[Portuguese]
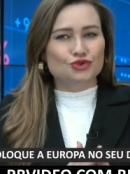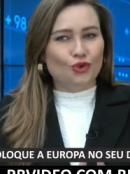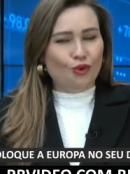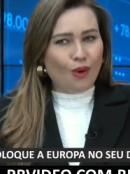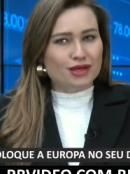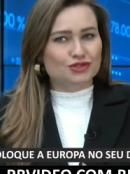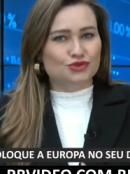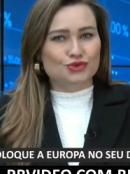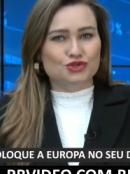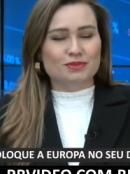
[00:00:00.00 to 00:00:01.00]
as
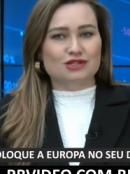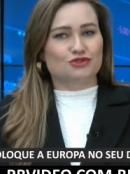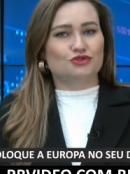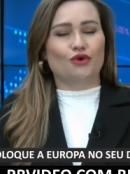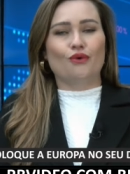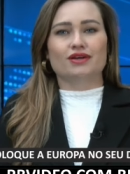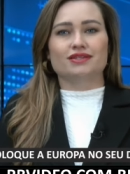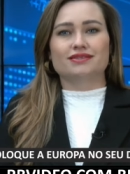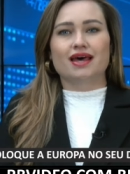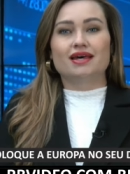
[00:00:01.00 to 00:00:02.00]
duas últimas
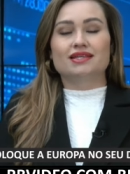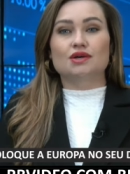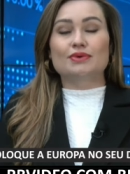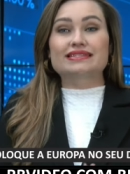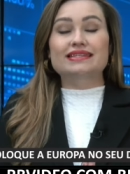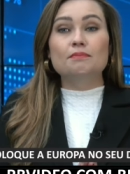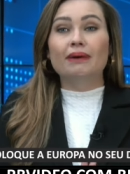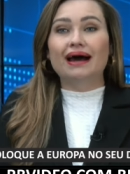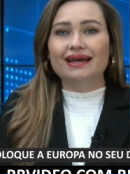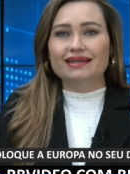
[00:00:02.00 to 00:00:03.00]
torres são as que
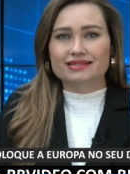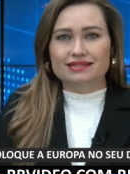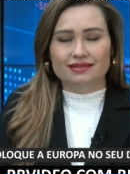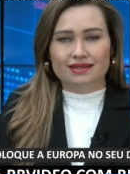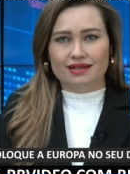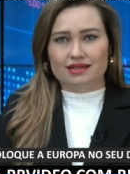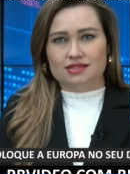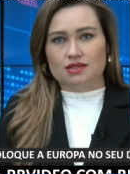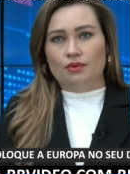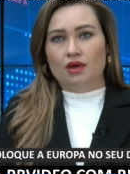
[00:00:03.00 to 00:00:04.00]
mais
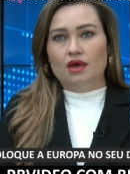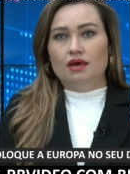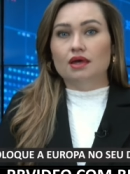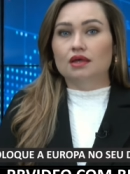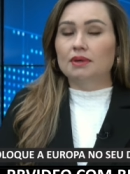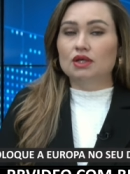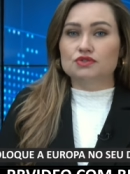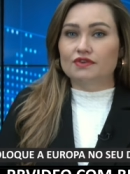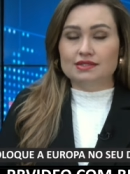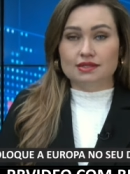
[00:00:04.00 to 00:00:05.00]
interessam e a que
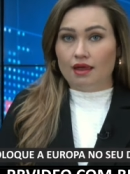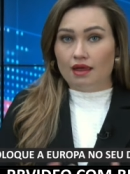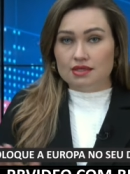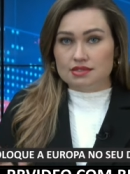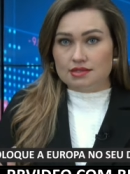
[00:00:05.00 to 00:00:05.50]
menos fazem